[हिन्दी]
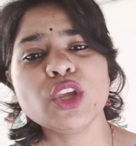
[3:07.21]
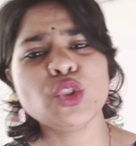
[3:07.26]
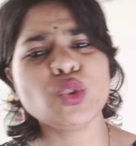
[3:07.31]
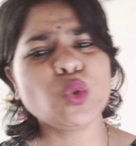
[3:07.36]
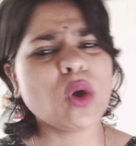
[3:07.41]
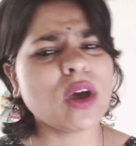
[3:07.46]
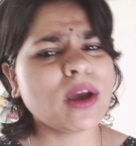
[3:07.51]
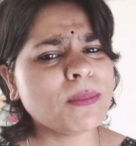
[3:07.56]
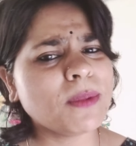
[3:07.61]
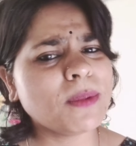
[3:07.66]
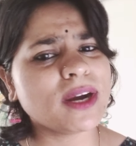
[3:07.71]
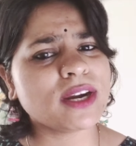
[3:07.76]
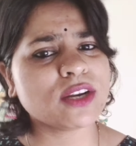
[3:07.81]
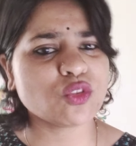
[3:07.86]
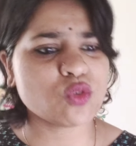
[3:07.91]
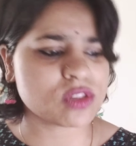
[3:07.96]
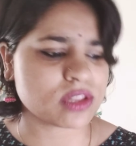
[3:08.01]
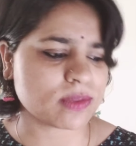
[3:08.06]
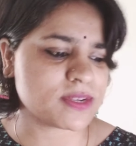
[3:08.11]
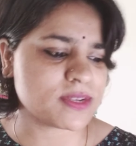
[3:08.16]
तो अब अर्थ
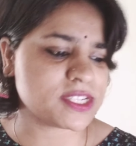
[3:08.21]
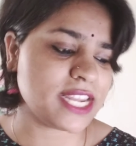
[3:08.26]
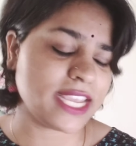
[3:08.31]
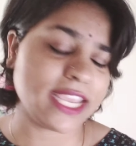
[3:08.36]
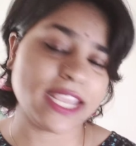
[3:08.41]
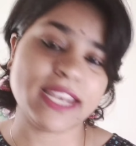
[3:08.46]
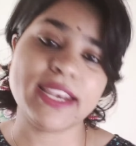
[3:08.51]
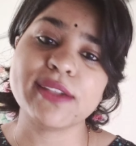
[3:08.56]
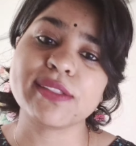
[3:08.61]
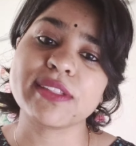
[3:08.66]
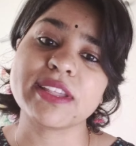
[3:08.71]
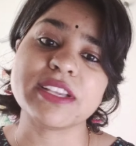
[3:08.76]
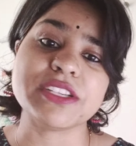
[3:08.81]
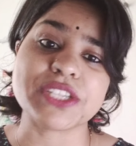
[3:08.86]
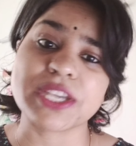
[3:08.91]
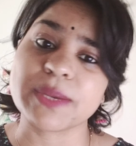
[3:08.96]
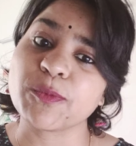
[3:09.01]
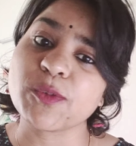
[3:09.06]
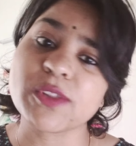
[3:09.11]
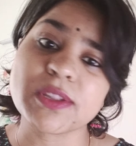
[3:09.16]
को समझने के लिए इसकी
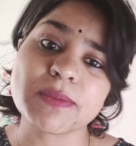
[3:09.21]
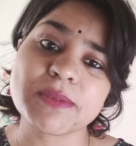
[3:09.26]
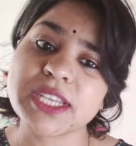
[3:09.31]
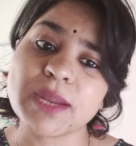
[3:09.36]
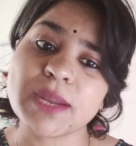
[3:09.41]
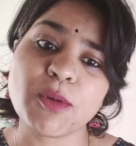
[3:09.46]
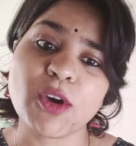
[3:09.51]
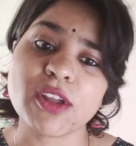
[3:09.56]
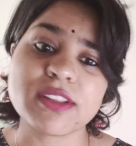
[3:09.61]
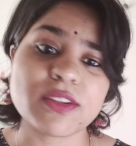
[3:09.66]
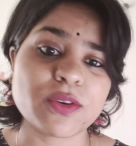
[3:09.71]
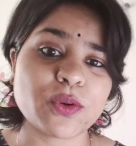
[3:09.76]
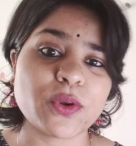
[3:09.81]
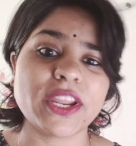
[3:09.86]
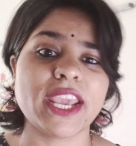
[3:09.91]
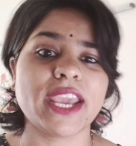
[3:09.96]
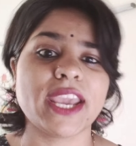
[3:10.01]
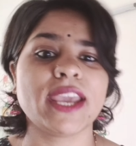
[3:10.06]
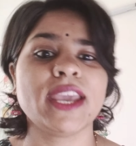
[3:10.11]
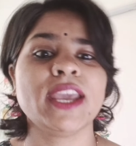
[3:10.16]
शेप को समझना बहुत
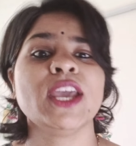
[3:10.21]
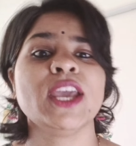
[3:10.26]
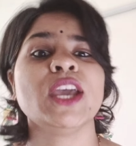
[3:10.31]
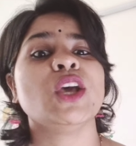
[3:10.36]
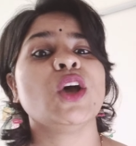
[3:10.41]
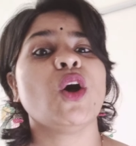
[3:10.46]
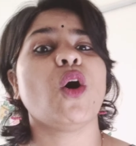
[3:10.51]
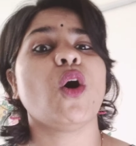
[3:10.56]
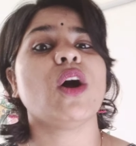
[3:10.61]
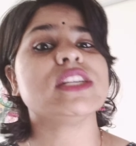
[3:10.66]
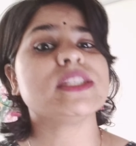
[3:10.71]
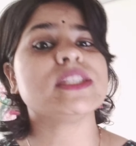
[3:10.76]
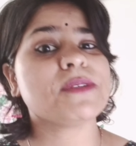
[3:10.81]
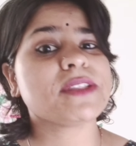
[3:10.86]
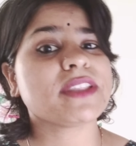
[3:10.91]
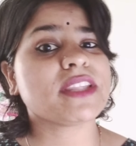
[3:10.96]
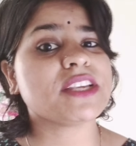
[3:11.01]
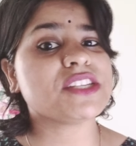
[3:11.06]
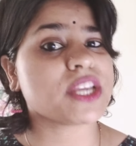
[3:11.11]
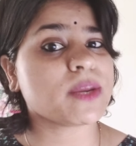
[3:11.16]
ज़रूरी है और जब
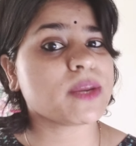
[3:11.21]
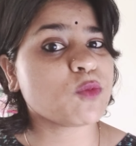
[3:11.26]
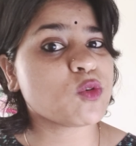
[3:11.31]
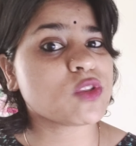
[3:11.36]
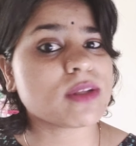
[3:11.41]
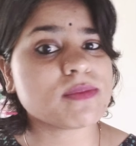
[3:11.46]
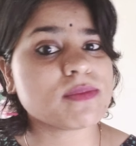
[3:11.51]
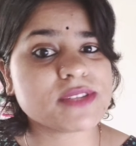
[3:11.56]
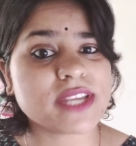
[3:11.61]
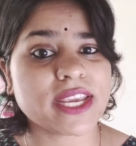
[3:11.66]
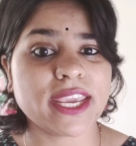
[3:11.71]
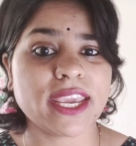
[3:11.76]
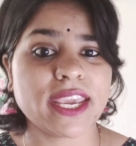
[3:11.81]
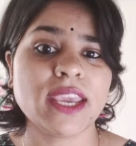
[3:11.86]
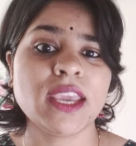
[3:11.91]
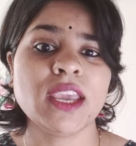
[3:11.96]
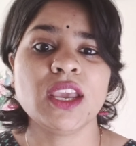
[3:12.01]
इसकी शेप को समझेंगे